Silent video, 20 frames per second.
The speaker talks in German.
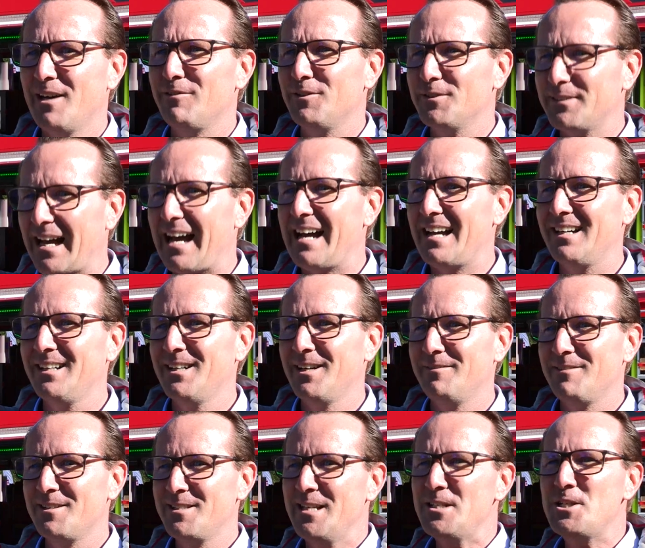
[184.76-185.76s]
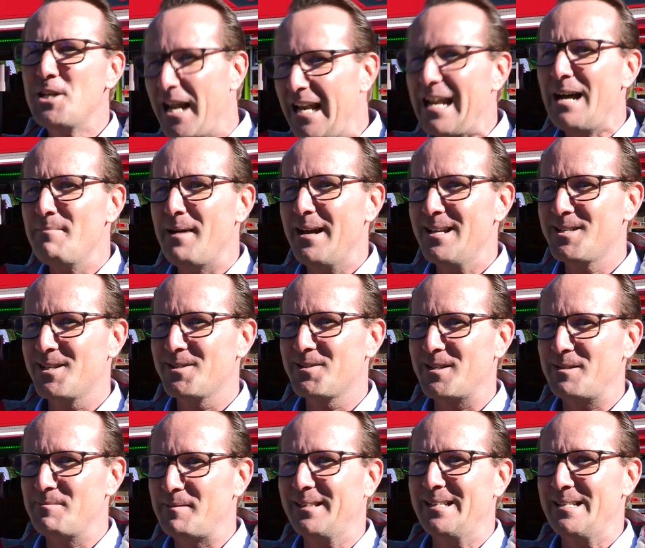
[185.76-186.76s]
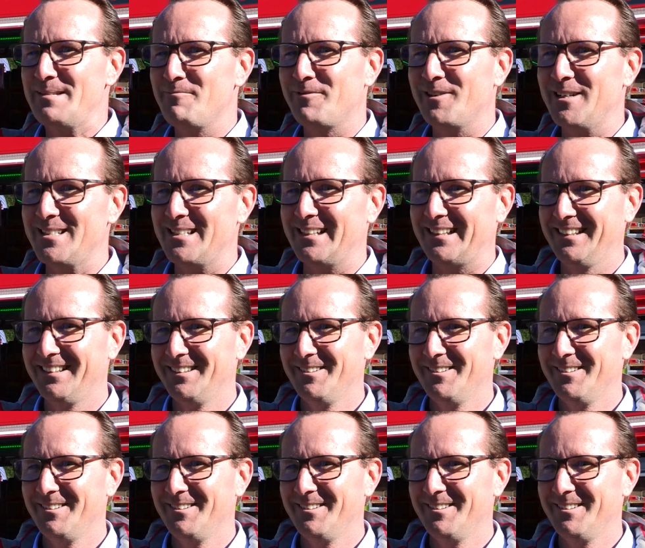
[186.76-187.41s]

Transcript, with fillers: Von daher, wir sind schneller am Einsatz als mit diesem Fahrzeug.